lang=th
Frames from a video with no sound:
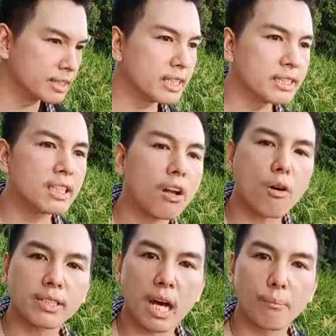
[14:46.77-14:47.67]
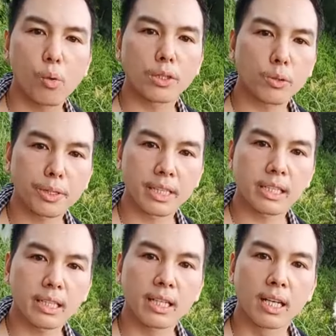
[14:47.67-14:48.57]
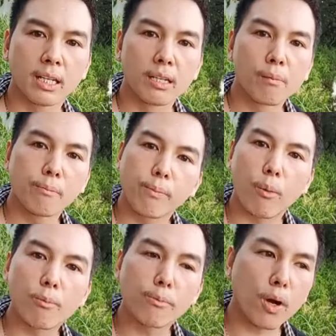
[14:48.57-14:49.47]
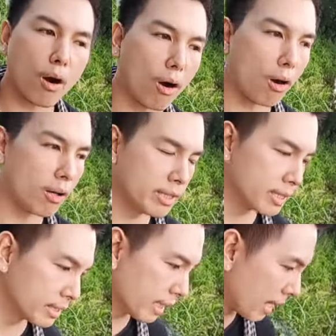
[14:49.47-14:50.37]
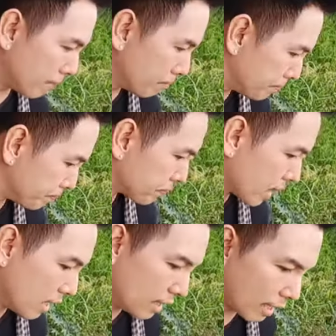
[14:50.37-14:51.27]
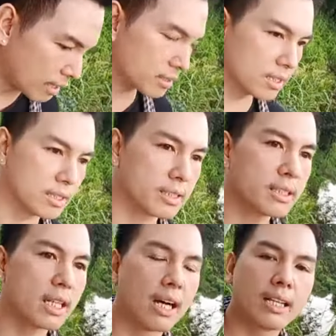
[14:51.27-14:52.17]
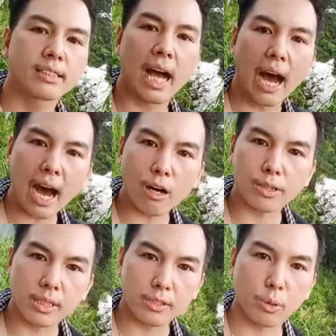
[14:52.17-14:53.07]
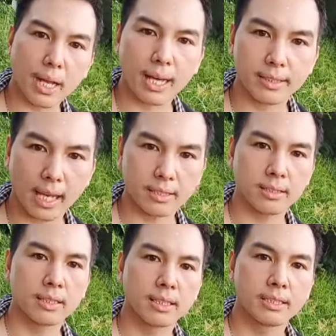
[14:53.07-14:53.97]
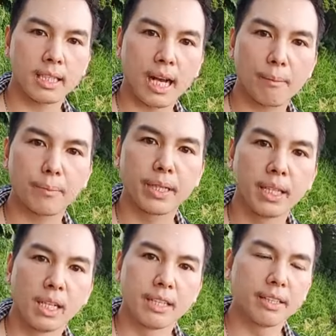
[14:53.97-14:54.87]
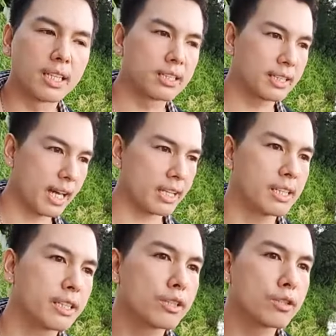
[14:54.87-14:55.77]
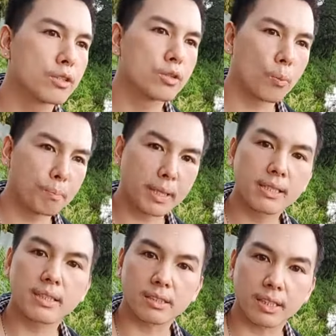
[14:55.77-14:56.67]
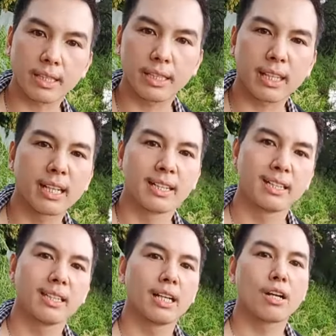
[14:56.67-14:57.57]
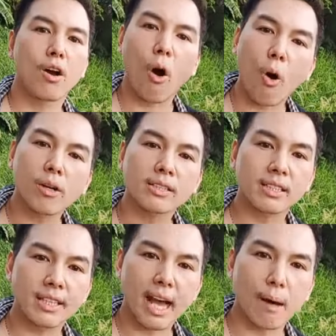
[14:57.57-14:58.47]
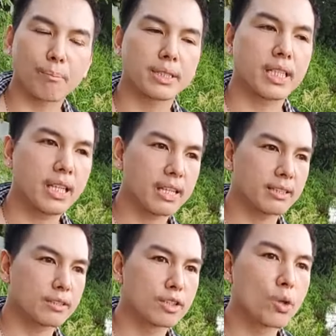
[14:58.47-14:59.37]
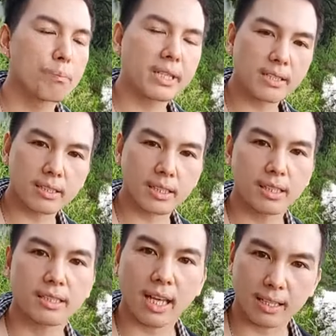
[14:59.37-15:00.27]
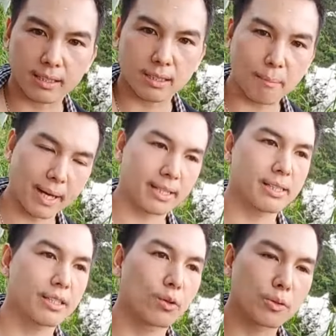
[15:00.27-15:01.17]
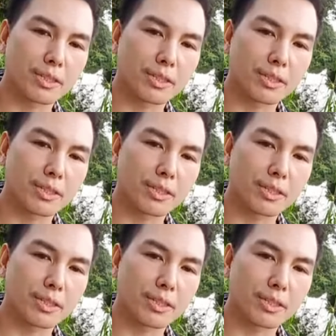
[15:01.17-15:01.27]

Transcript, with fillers: ยืนที่คลองสาบบัวตรงนี้ ผมขอนะครับระลึกถึงเท้าสีสุดาจันทร์นะครับหนึ่งในซูเปอร์สตรีของสยามประเทศซุปเปอร์สตรีจากสมัยกรุง